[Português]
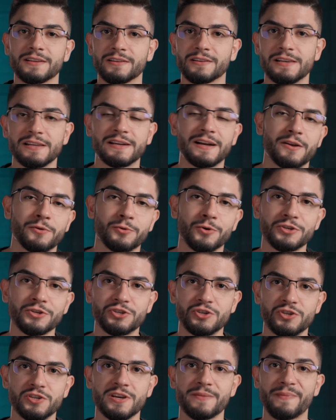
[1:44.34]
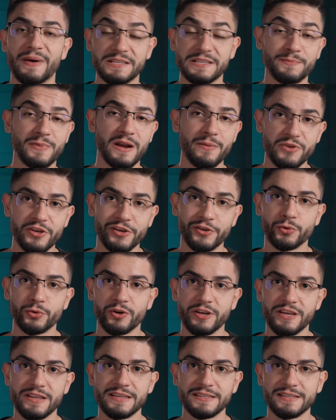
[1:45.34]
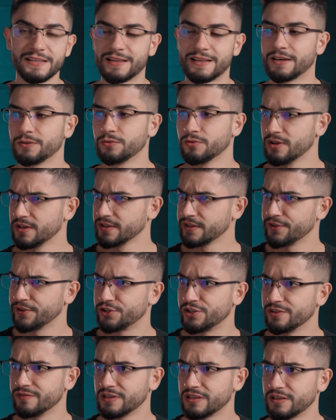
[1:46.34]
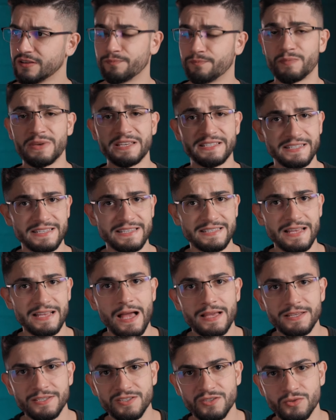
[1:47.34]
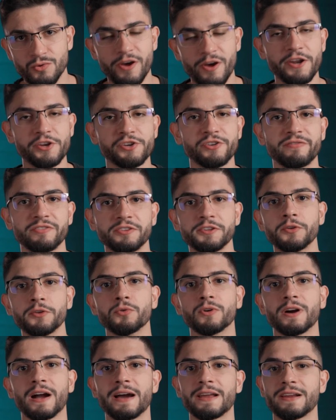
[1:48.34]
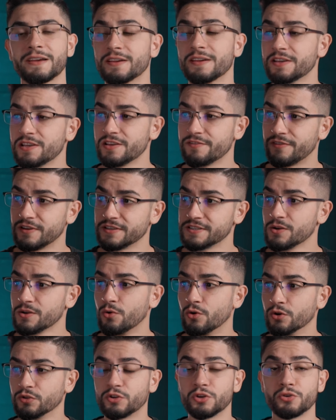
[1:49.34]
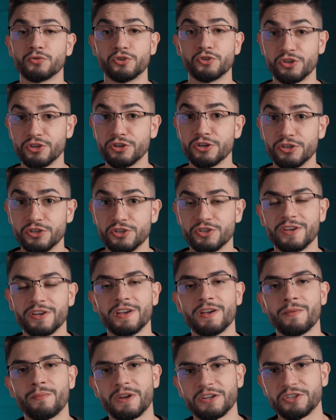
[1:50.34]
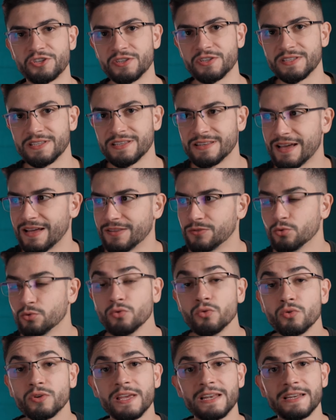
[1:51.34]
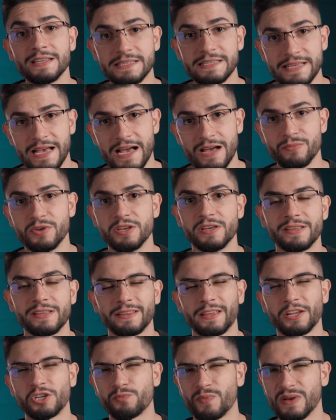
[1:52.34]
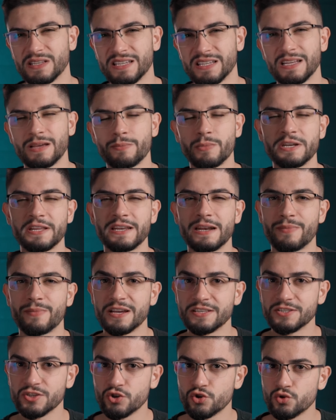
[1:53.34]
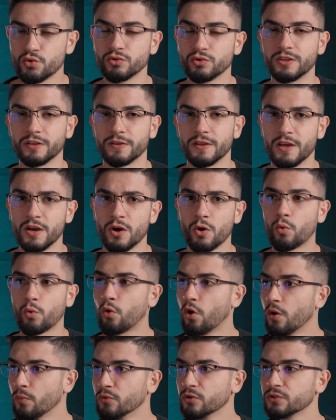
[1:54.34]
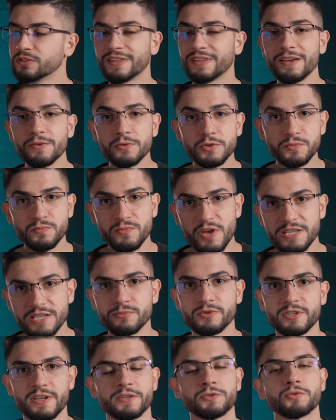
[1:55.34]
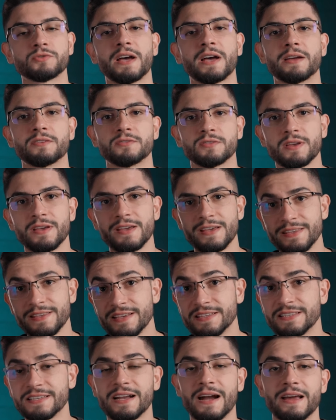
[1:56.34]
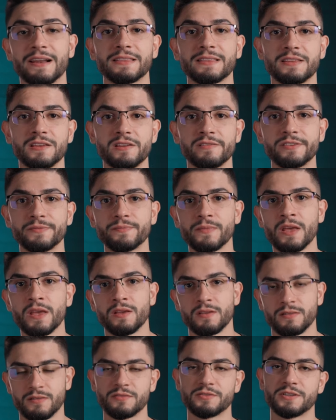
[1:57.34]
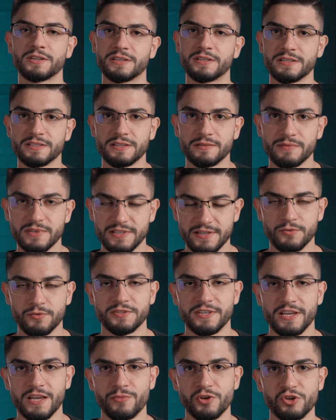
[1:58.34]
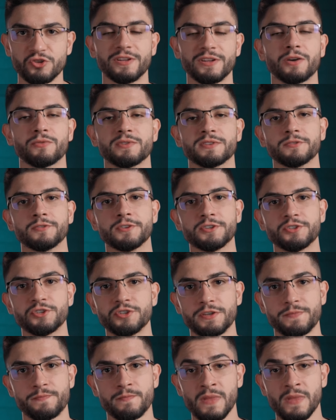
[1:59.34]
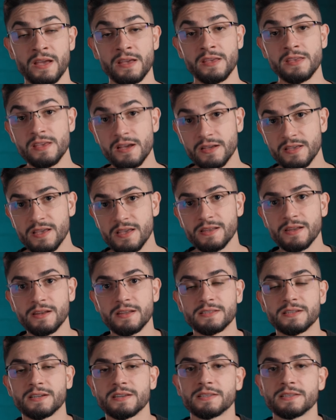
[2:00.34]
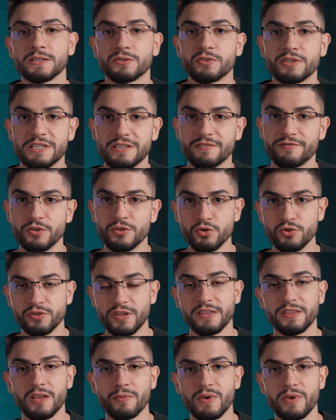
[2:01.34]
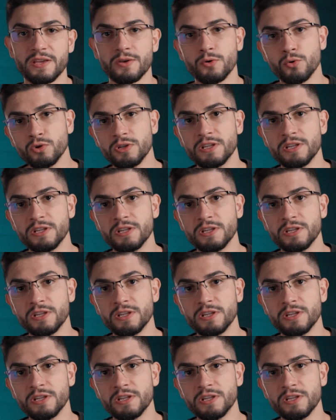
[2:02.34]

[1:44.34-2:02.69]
clicar no gostinho mas para mim que estou aqui desse lado, que tive que pesquisar a história de vida do cara e fazer um roteiro gigante para te ensinar tudo o que ele sabe e tentar te passar da maneira mais enxuta como ter os mesmos resultados que esse cara teve, tenho certeza que você consegue me ajudar com esse gostinho. E aqui na descrição desse vídeo tem também o